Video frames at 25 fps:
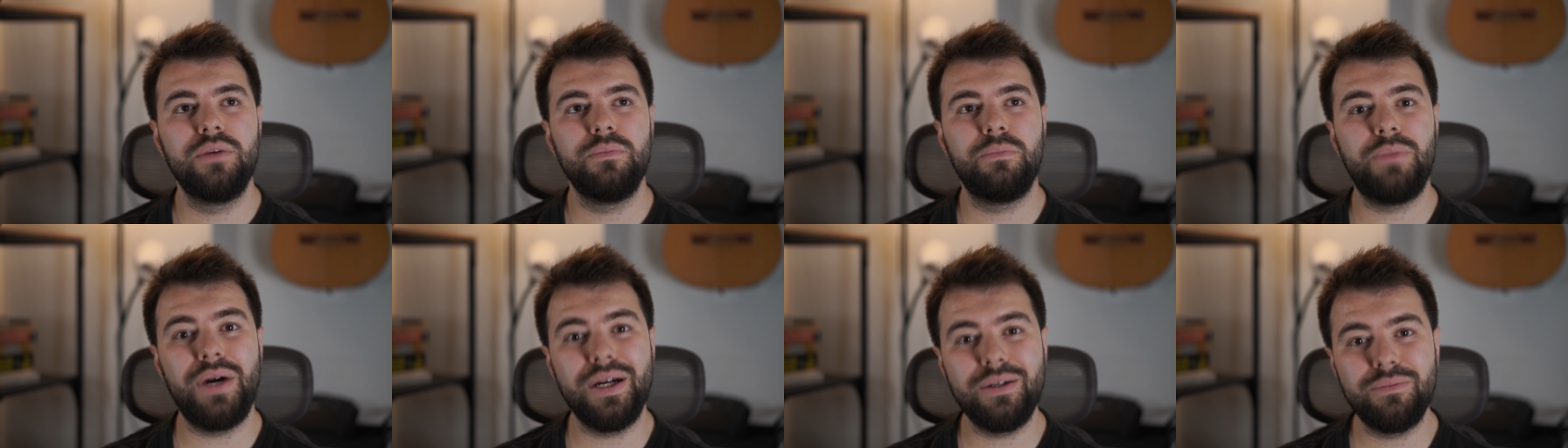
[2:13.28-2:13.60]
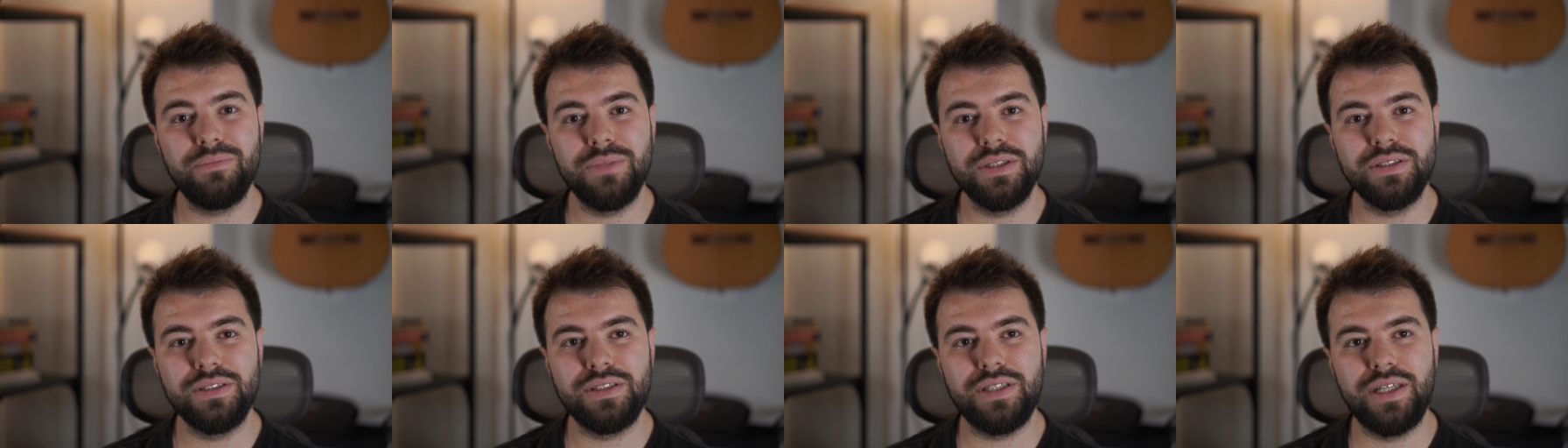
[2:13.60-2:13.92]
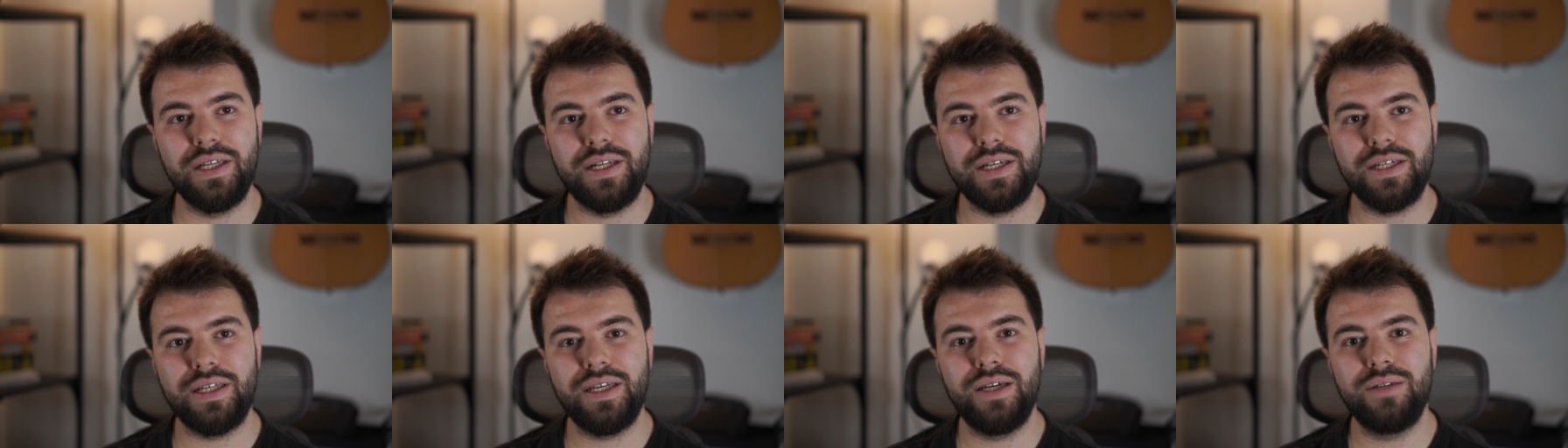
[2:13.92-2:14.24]
Bakmanız
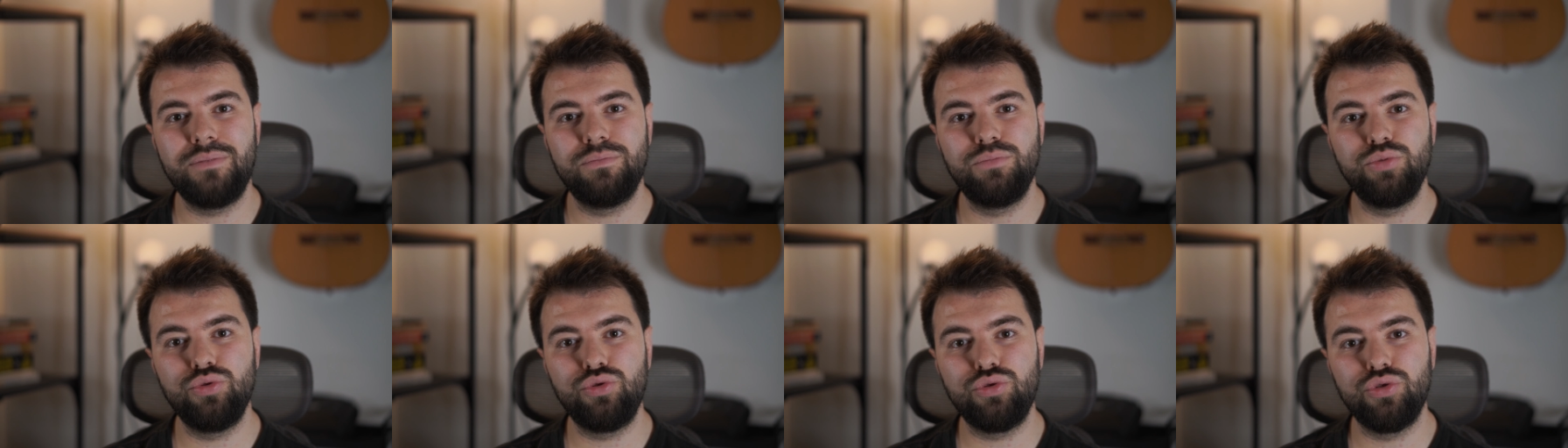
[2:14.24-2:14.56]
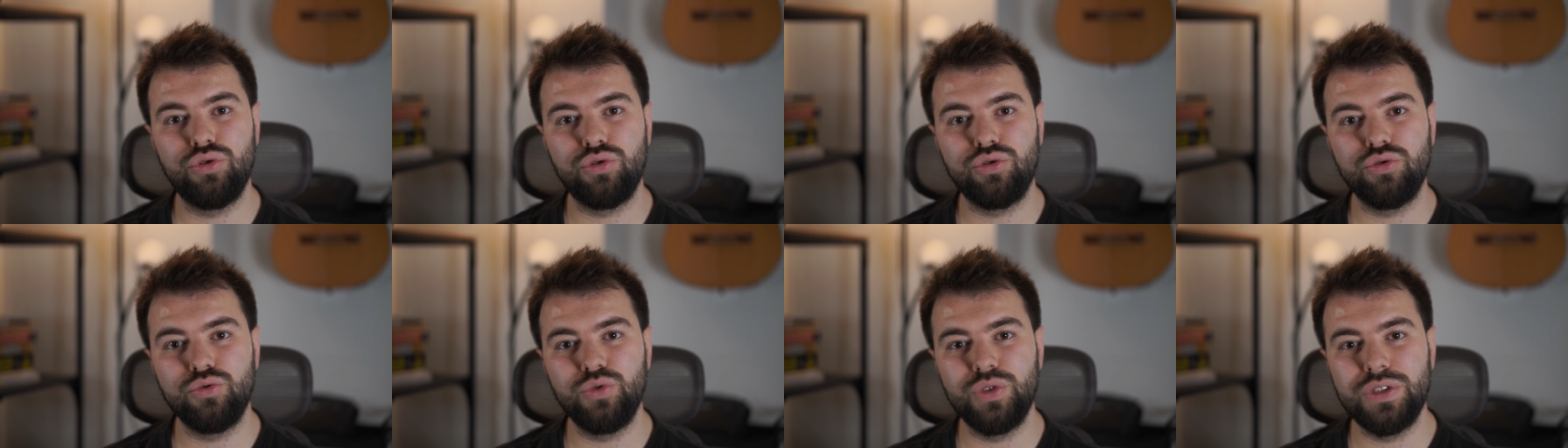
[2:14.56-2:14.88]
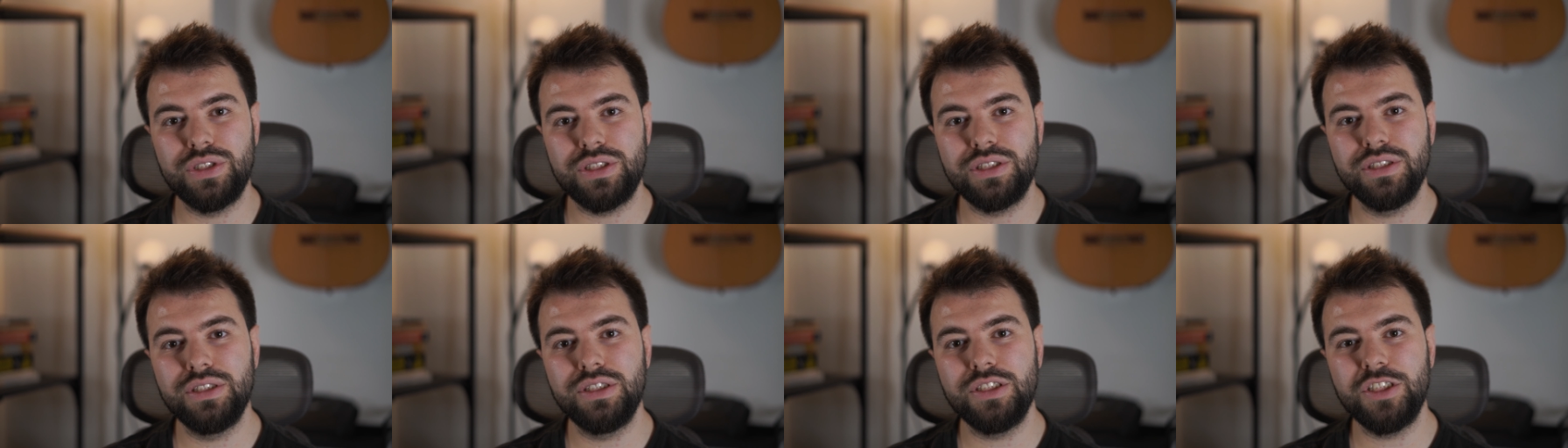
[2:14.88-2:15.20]
gereken bu
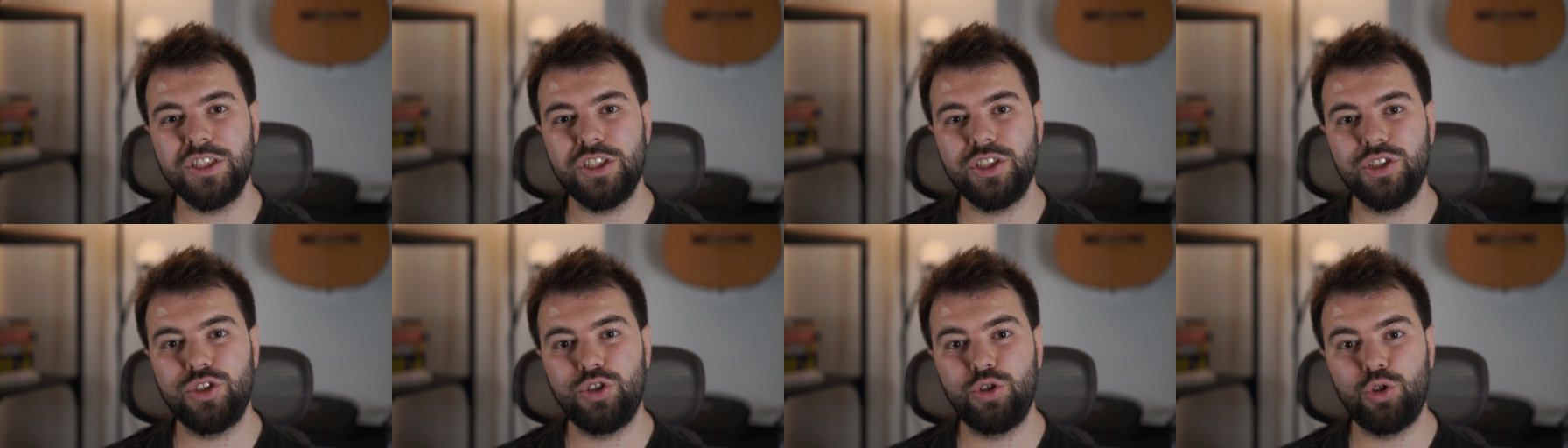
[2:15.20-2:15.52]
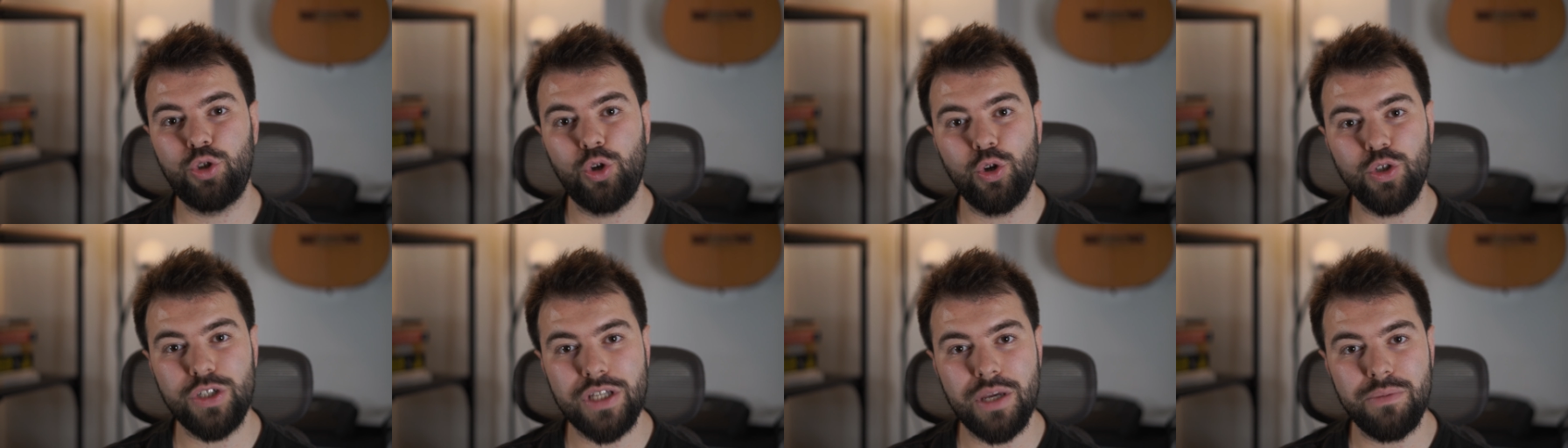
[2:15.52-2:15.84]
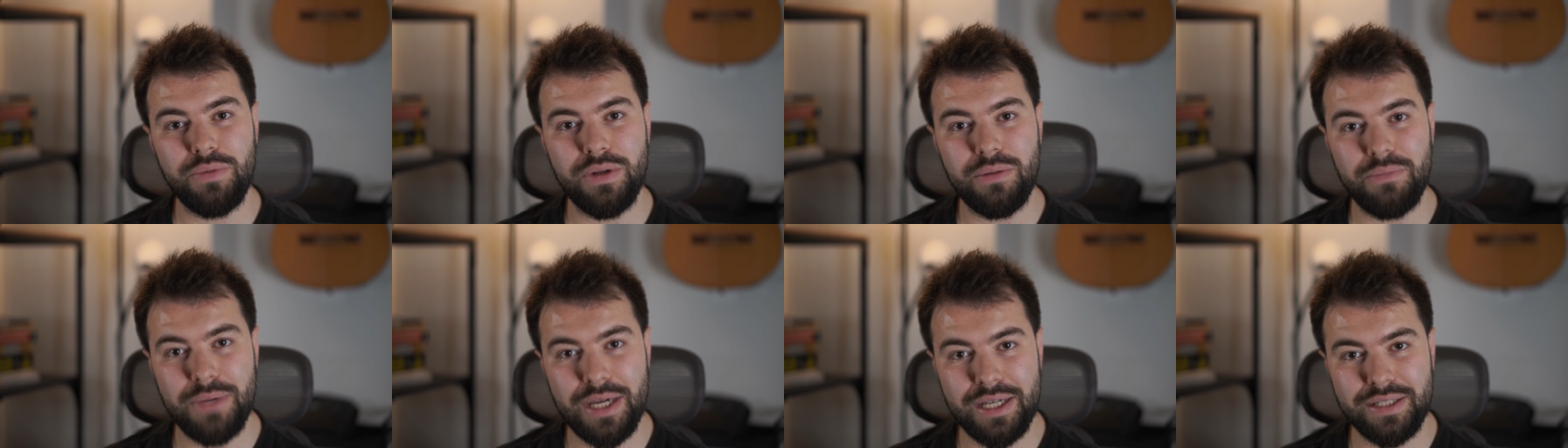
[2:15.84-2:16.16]
sorunları
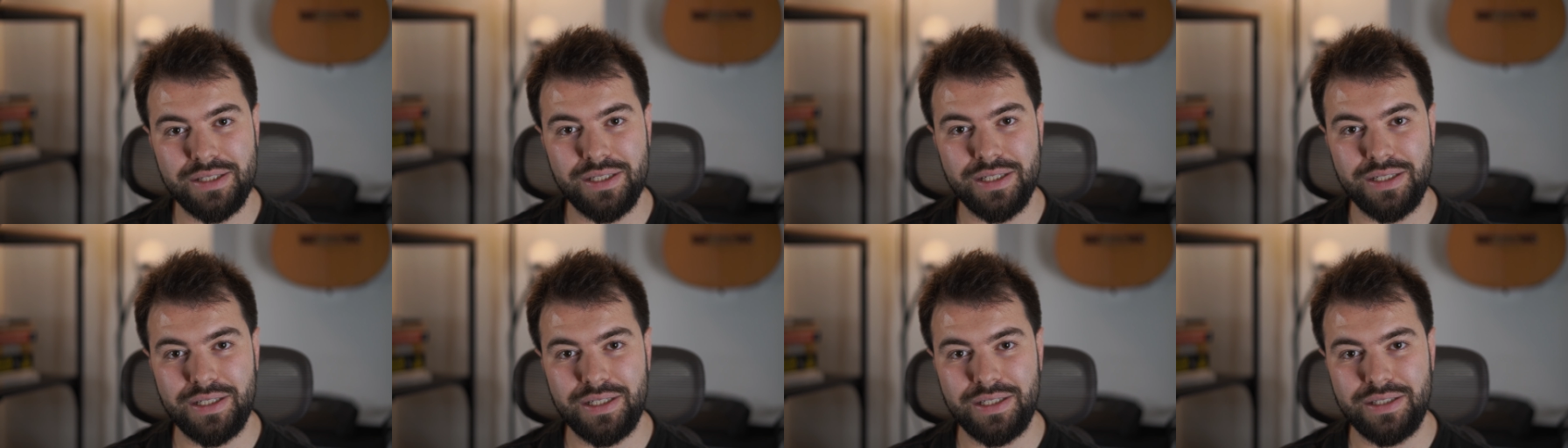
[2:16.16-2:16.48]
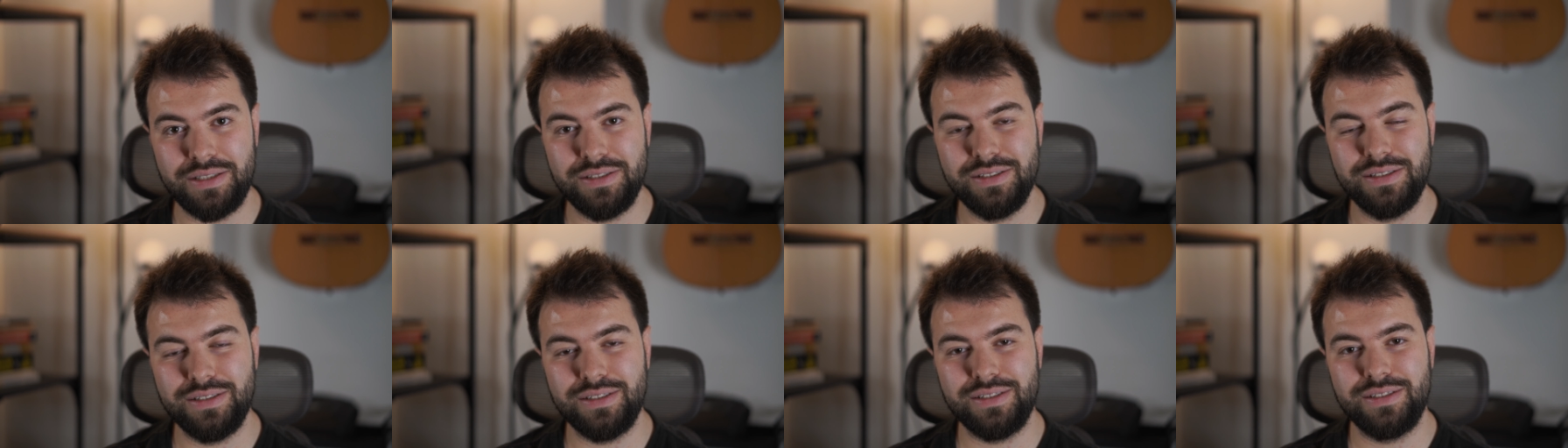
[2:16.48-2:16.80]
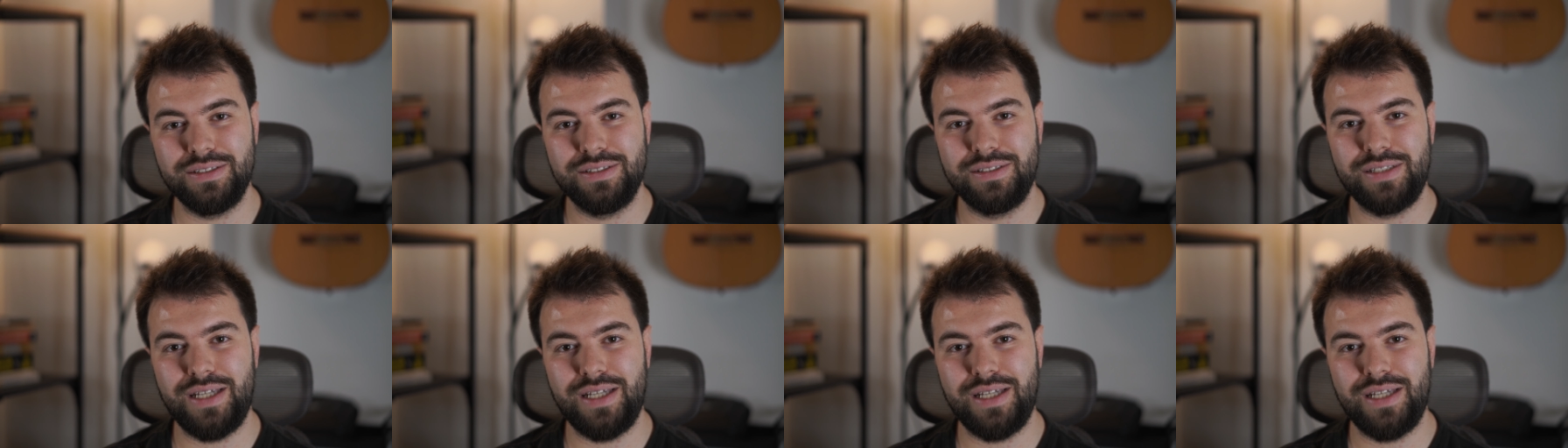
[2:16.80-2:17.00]
çözebilme yeteneğiniz.